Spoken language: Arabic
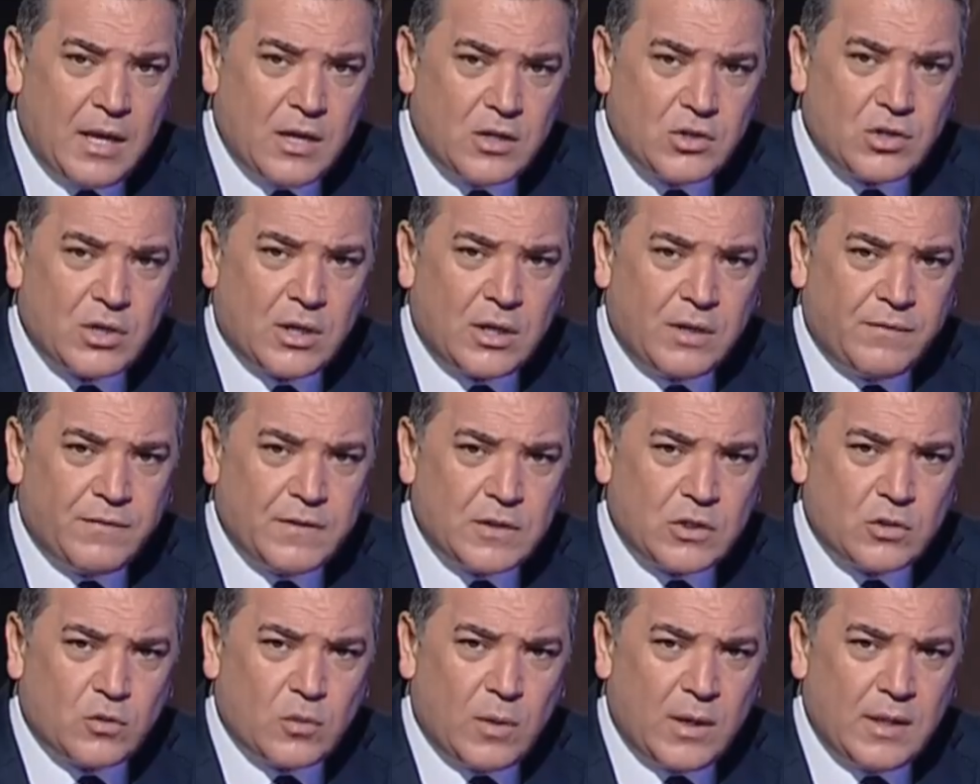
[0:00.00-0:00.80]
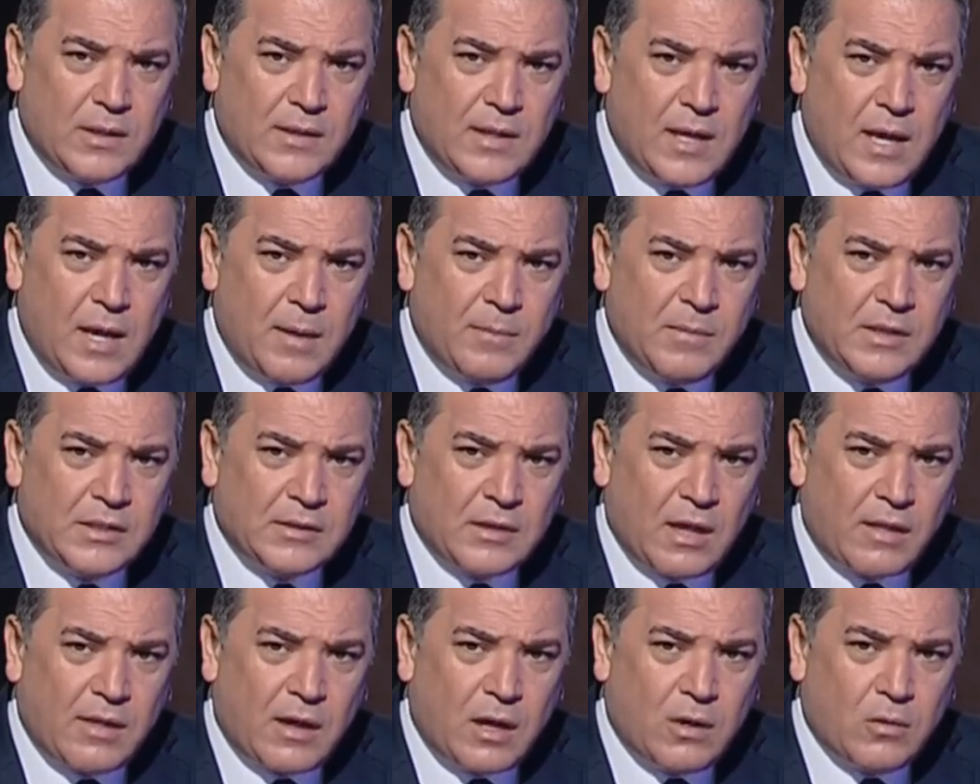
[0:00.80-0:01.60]
يجري في السويداء من
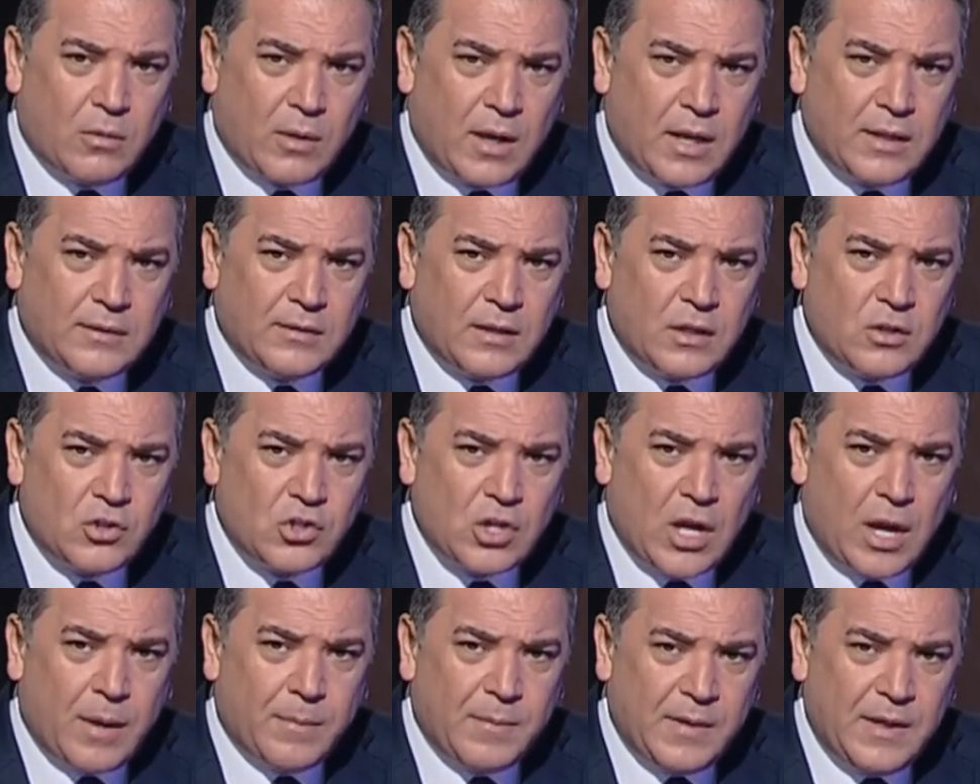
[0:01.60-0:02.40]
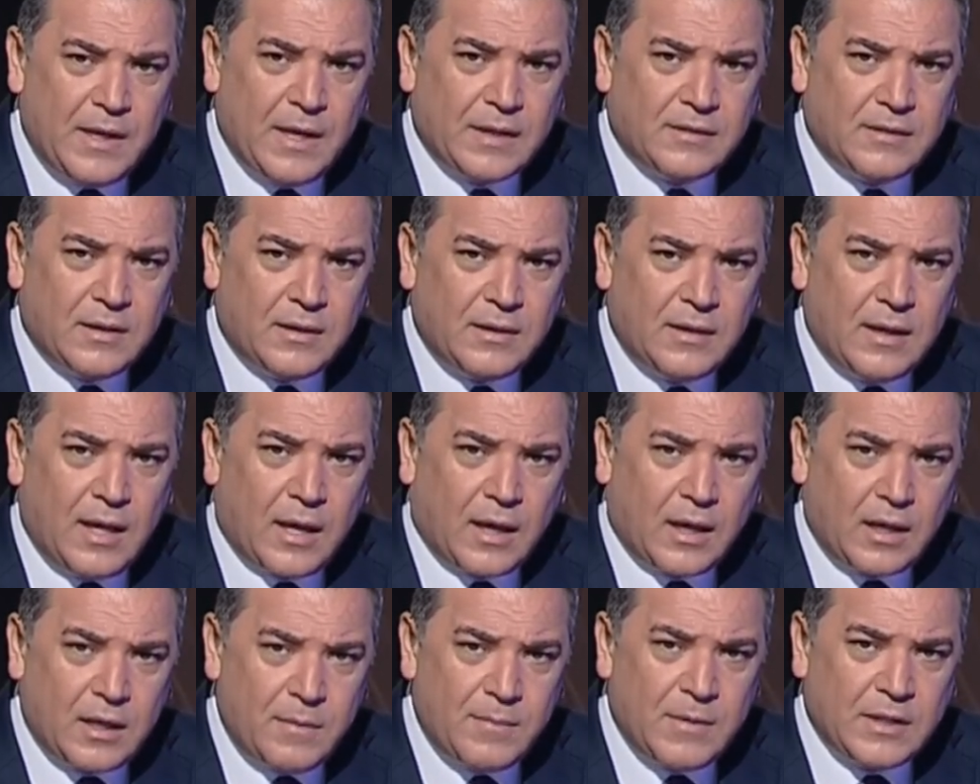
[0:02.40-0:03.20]
تظاهرات شعبية
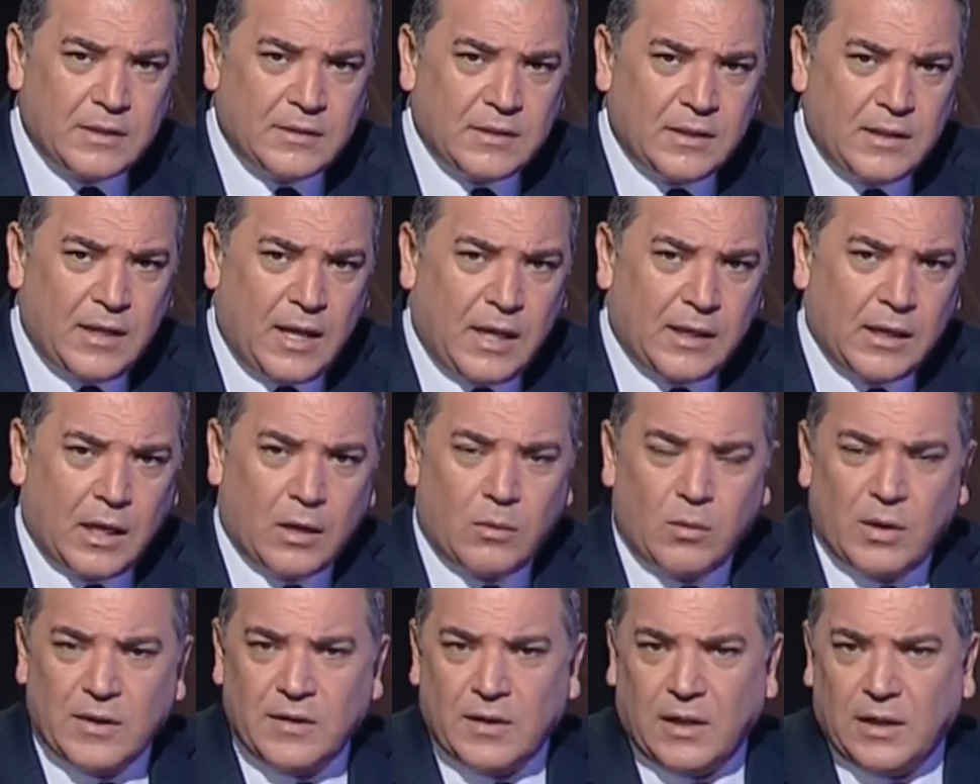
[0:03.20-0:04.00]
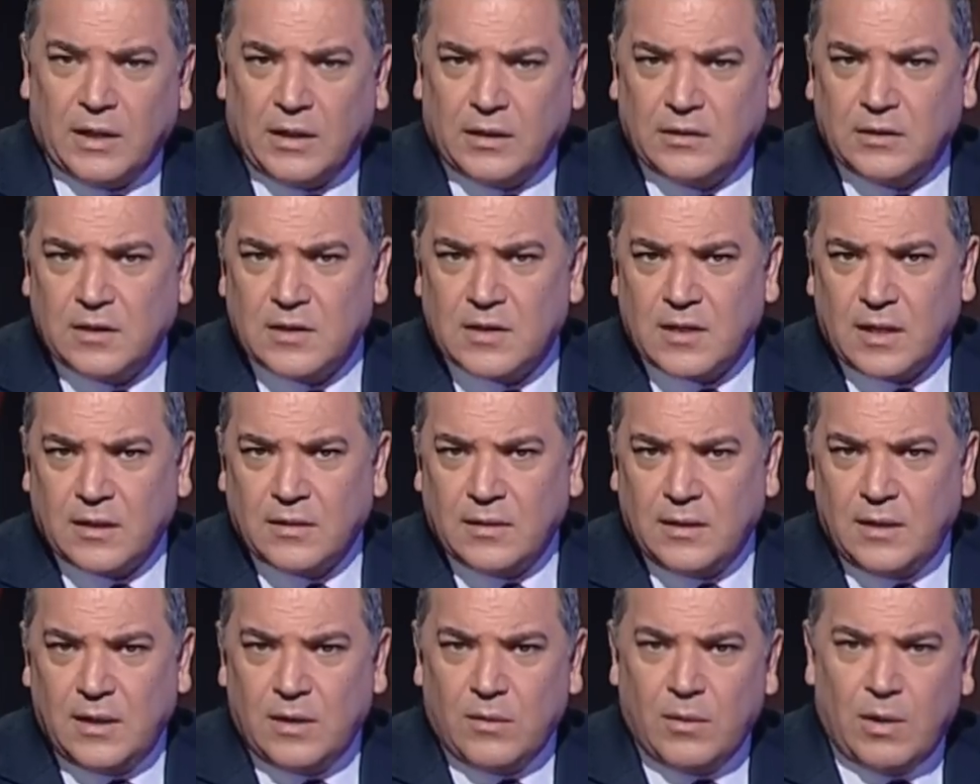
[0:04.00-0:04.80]
ناقمة على الوضع
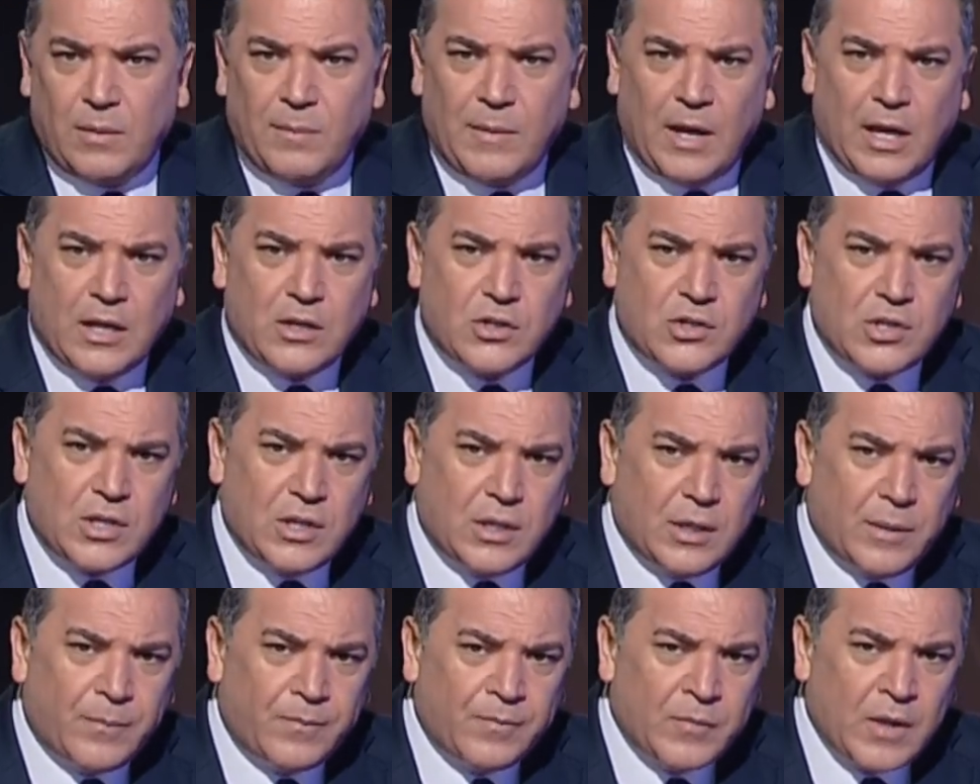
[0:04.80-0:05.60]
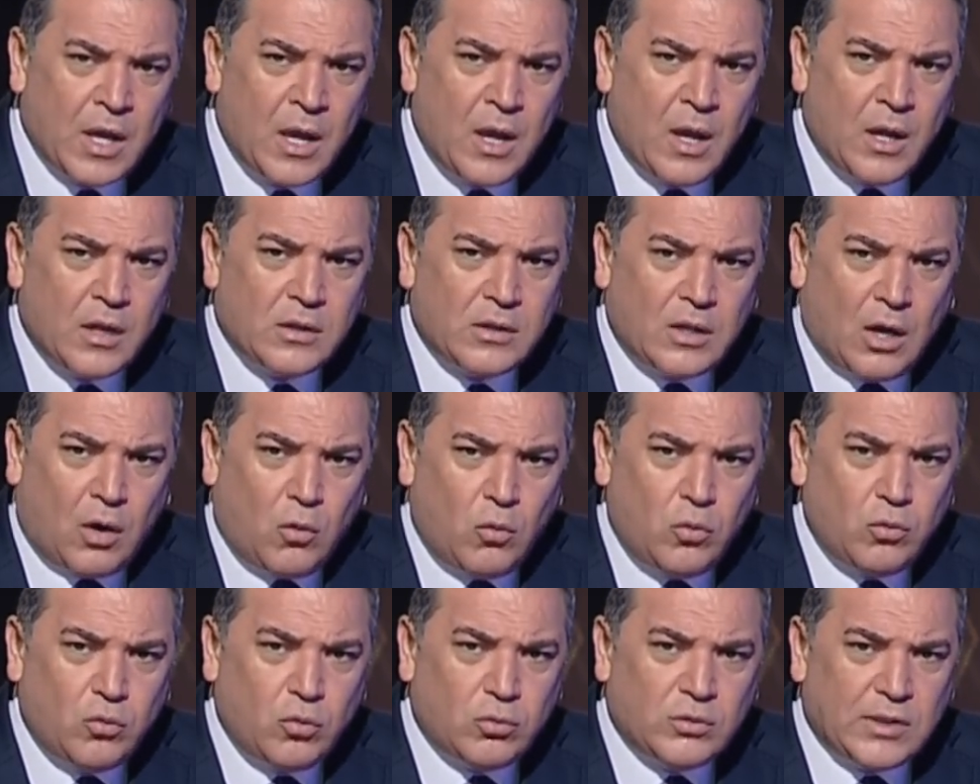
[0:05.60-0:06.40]
الاقتصادي والمعيشي
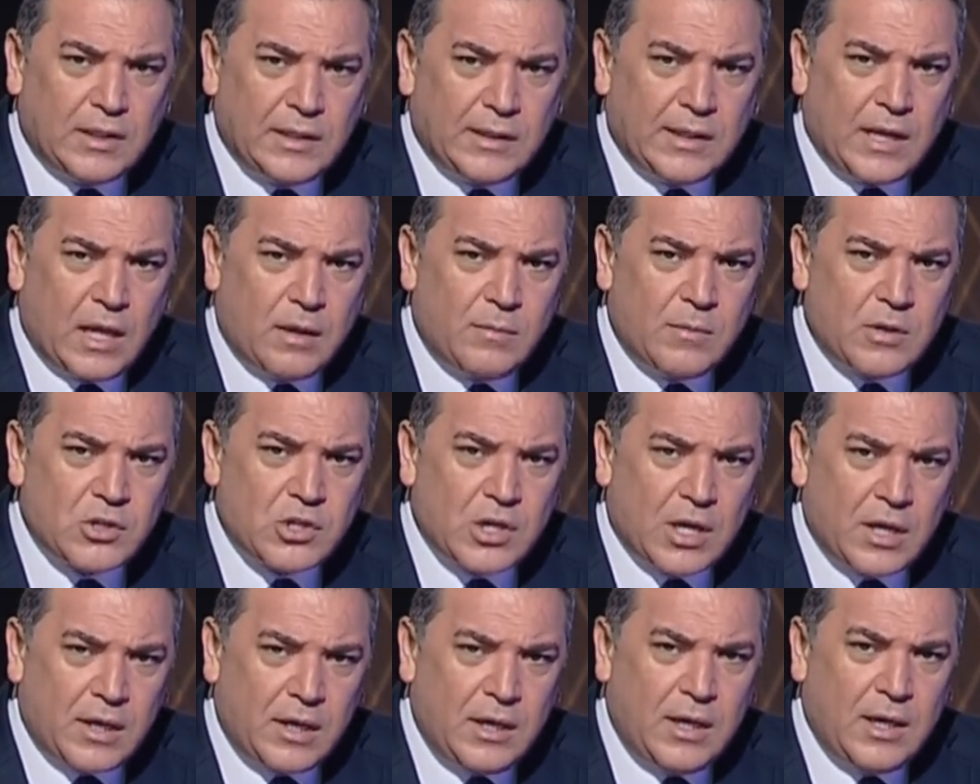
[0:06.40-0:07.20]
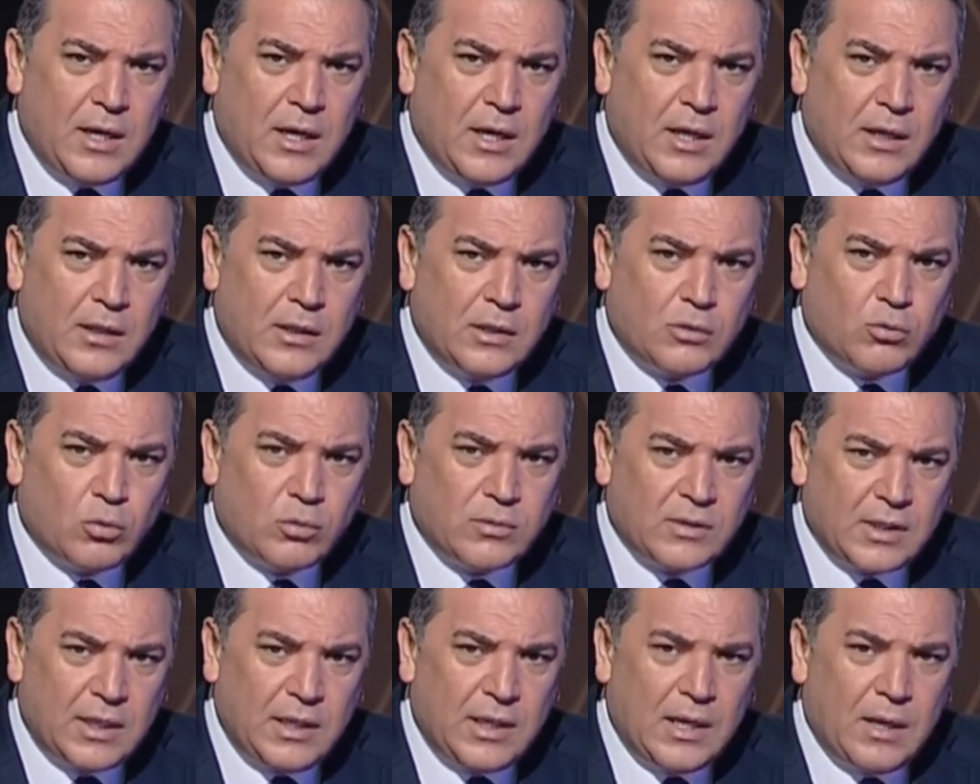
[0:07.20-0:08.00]
تعود تلك المشاريع
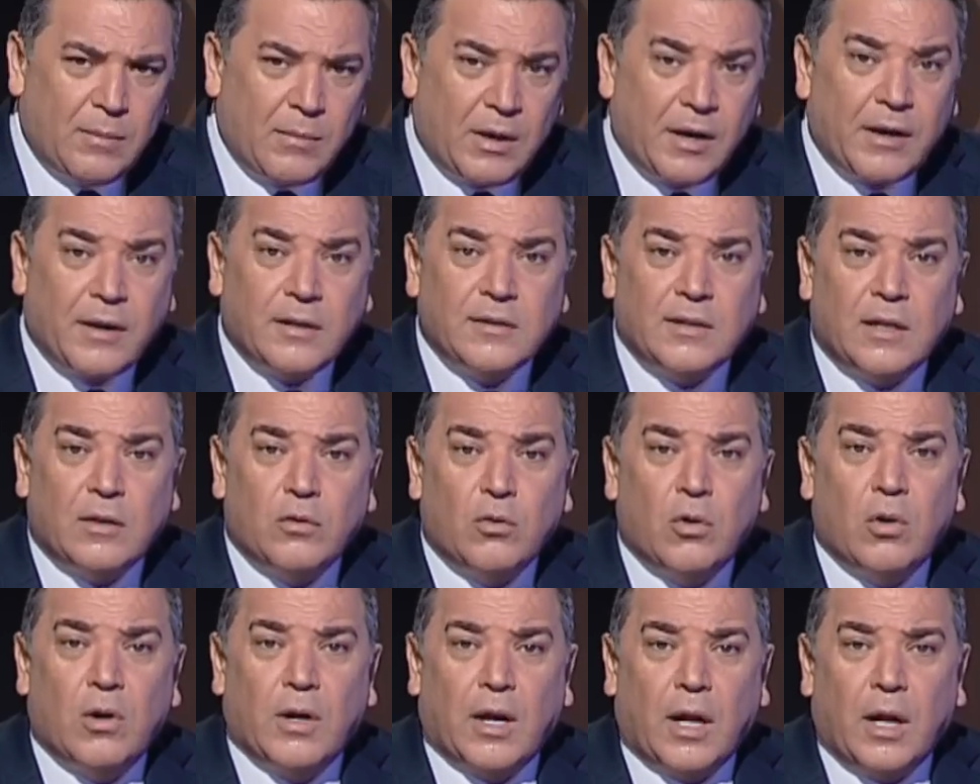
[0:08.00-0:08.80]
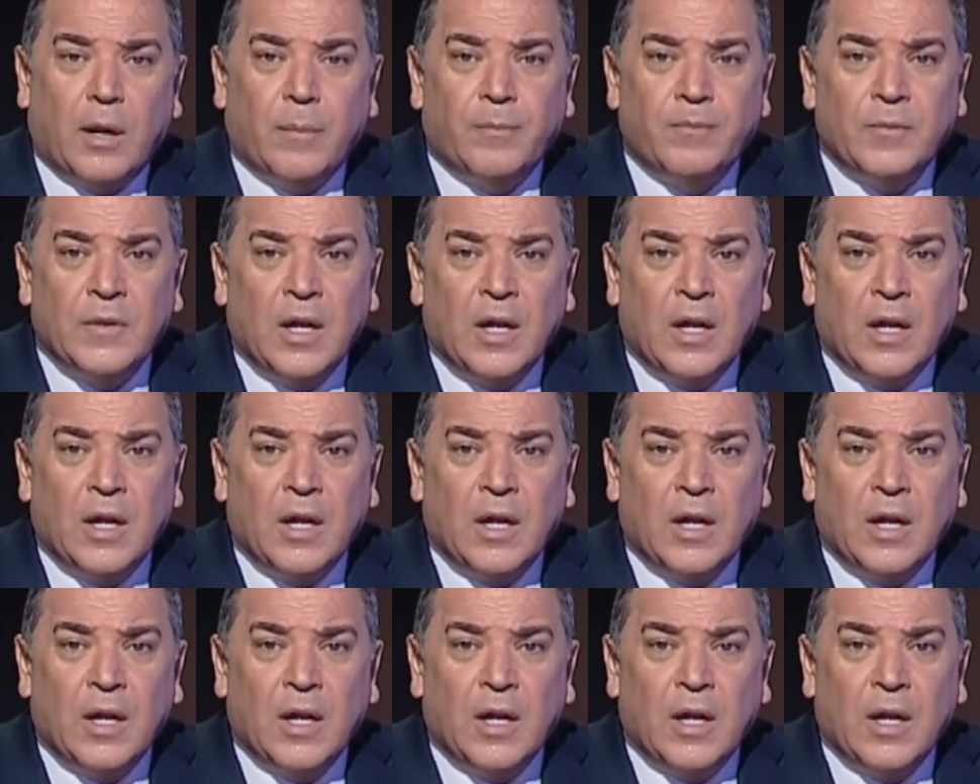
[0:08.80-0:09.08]
لتطل مرة أخرى